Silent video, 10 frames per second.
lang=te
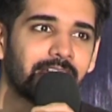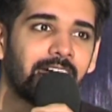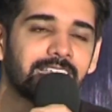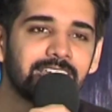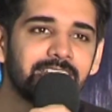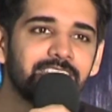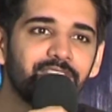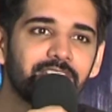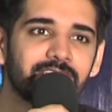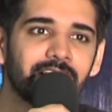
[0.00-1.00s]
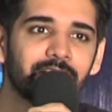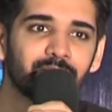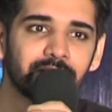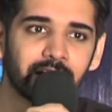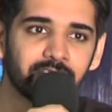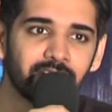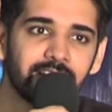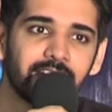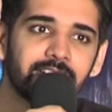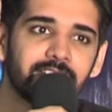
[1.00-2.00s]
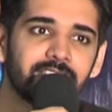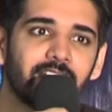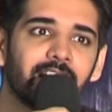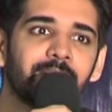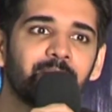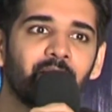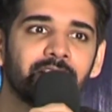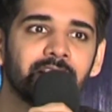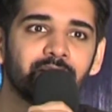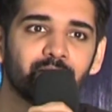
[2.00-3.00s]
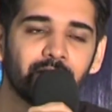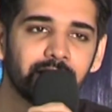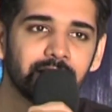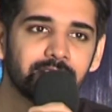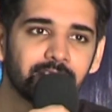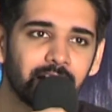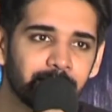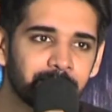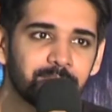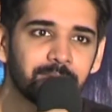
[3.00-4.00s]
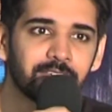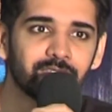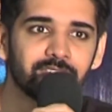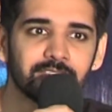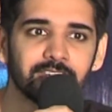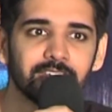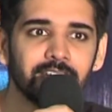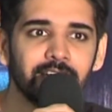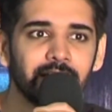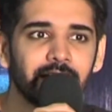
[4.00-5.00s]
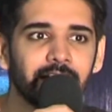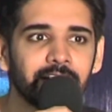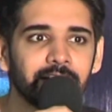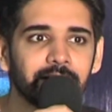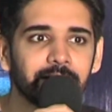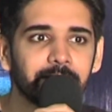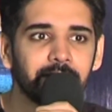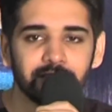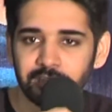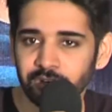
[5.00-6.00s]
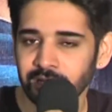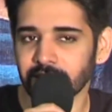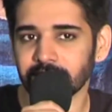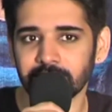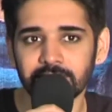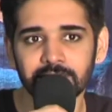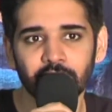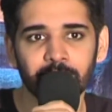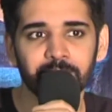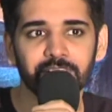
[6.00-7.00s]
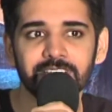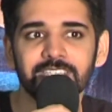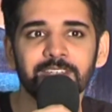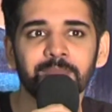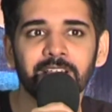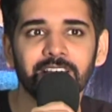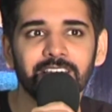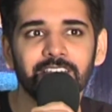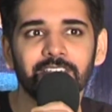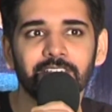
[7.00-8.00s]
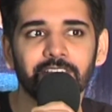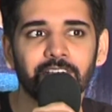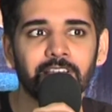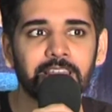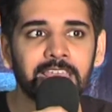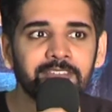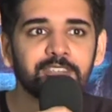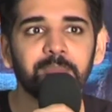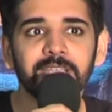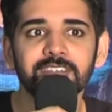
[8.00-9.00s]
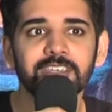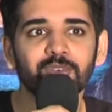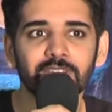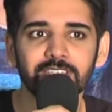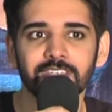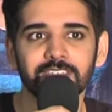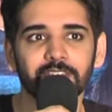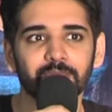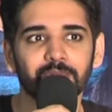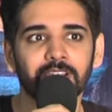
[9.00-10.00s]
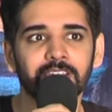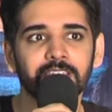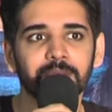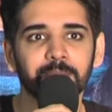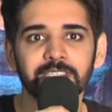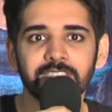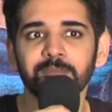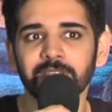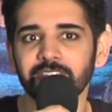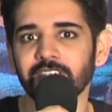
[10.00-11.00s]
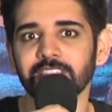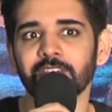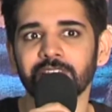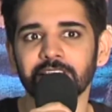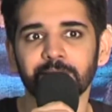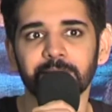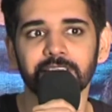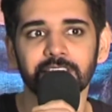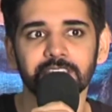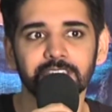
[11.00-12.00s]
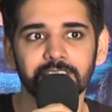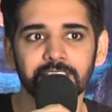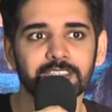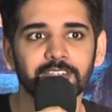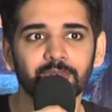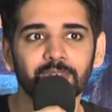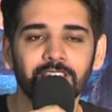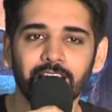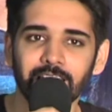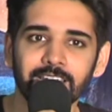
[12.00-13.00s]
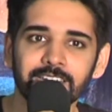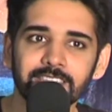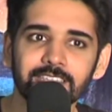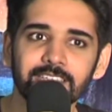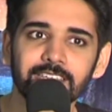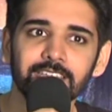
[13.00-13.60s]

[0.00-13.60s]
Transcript: ఆ సాటిస్ఫాక్షన్ నాకు ఉంది అంజలి క్యారెక్టర్ చాలా బాగుందని రుహానీకి చాలా మంచి పేరు వచ్చింది అండ్ uh, సిరుని సినీ ఫస్ట్ సినిమా వాళ్ళు ఏం ఎక్స్పెక్ట్ చేయకుండా చేశారు అంటే మంచి సినిమా చేద్దామని ఎక్స్పెక్ట్ చేసి చేశారు అలాంటిది